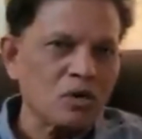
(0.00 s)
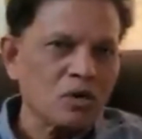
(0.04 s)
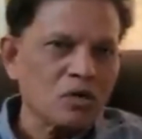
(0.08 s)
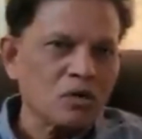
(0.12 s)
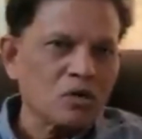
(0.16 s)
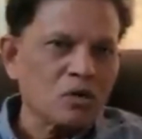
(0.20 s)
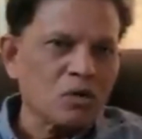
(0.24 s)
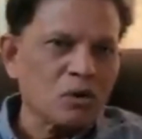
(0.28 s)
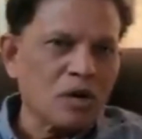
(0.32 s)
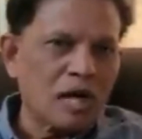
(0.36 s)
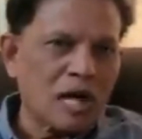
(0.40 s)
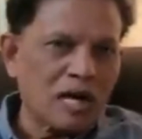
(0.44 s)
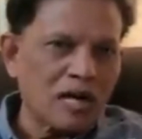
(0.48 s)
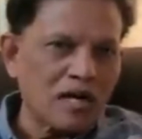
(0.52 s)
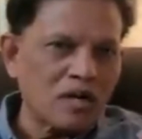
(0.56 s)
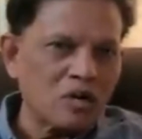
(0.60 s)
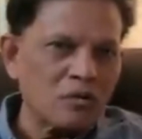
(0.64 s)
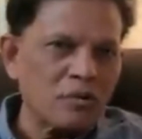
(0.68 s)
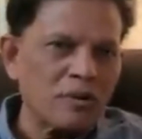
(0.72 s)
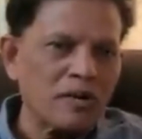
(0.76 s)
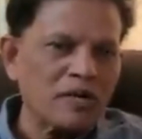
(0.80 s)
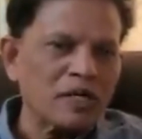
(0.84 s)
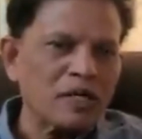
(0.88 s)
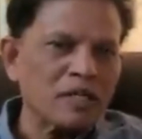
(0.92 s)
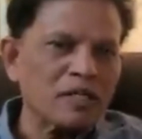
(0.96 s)
కులాలను
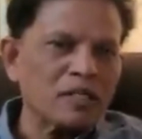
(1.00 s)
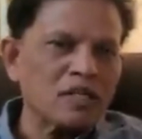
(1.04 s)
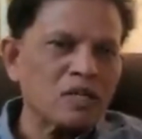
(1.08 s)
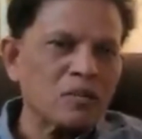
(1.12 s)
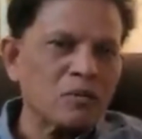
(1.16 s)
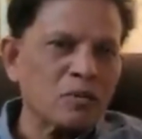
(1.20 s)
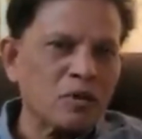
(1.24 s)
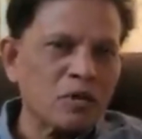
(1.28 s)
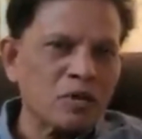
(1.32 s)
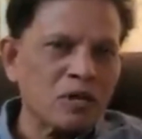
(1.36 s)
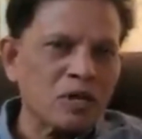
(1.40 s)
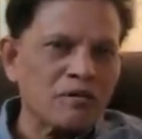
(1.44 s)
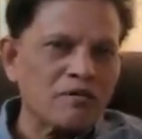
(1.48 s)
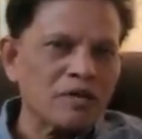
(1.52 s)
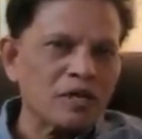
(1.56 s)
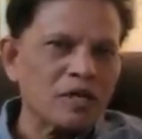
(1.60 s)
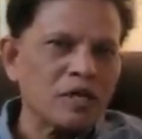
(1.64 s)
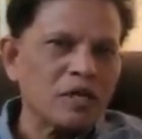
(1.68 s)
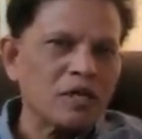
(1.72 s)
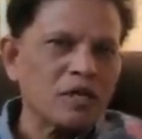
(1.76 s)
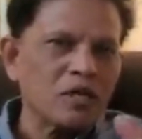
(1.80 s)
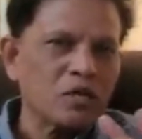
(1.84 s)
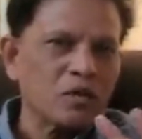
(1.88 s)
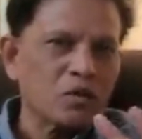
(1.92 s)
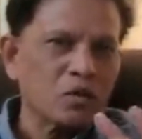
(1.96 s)
బట్టి తీర్పులు ఉంటవి
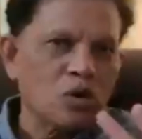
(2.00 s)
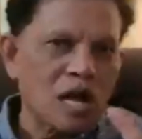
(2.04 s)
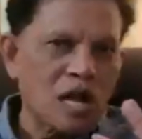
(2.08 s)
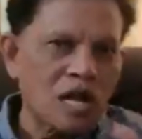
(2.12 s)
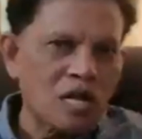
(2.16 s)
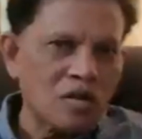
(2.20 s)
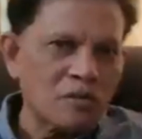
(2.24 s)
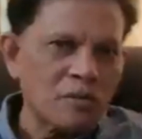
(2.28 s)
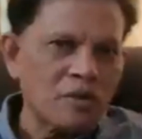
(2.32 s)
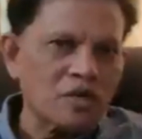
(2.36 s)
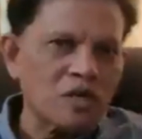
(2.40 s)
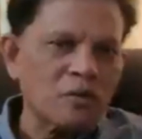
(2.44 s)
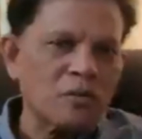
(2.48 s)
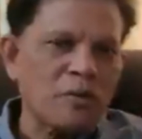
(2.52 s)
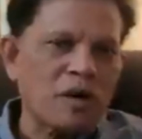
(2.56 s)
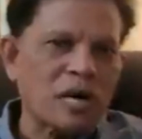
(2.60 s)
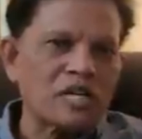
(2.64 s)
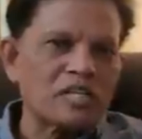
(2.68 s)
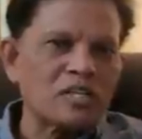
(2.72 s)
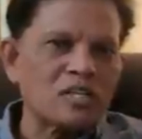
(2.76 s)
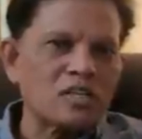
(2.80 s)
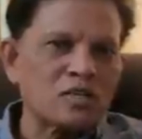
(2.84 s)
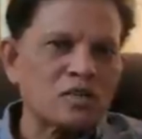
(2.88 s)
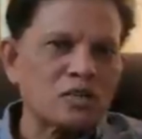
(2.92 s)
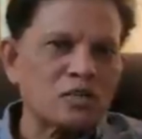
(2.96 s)
కులాలను బట్టి
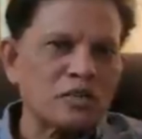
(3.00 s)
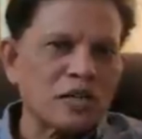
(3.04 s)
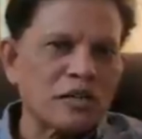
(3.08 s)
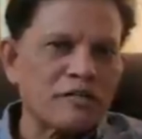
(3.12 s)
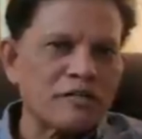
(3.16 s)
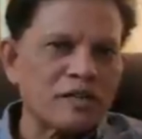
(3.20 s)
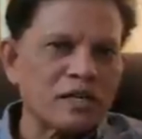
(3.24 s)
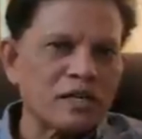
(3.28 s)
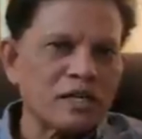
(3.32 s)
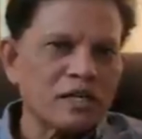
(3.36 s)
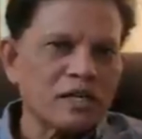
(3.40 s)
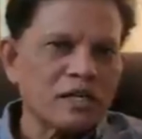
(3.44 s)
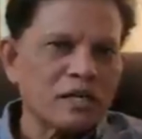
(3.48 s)
పాలసీస్ ఉంటాయి